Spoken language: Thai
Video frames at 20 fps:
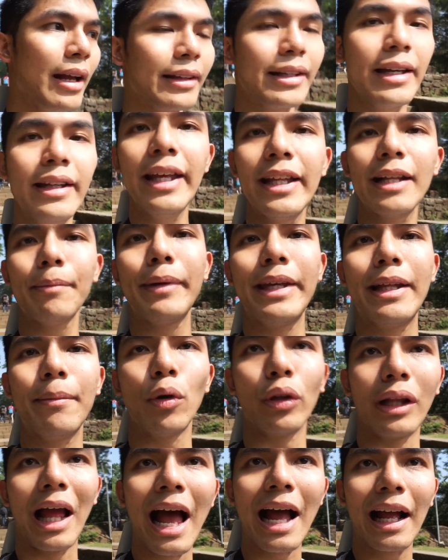ที่นี่จะมีทั้งห
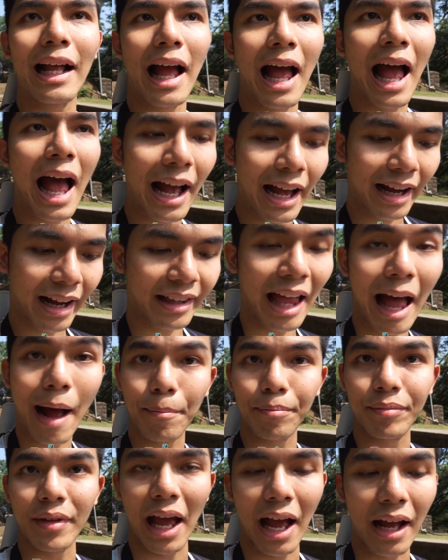มด5 5
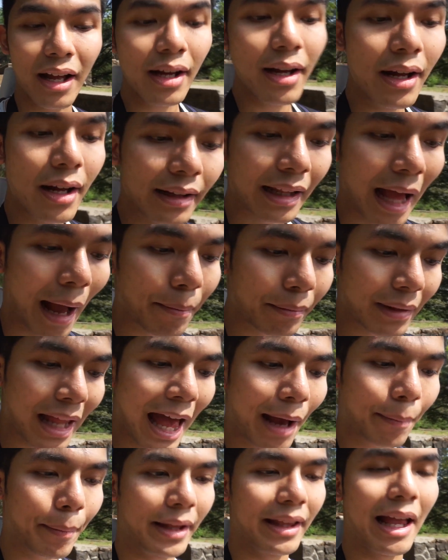ถ้ำนะถ้ำแร
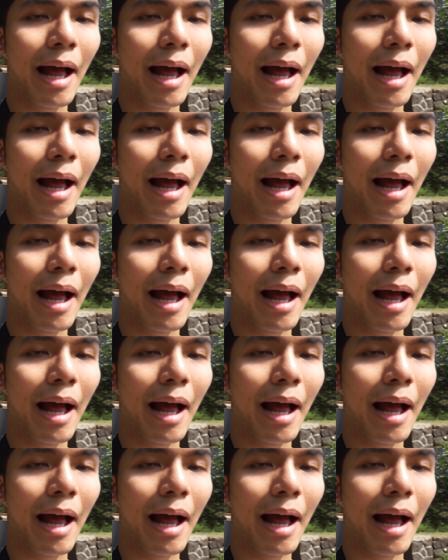กเป็น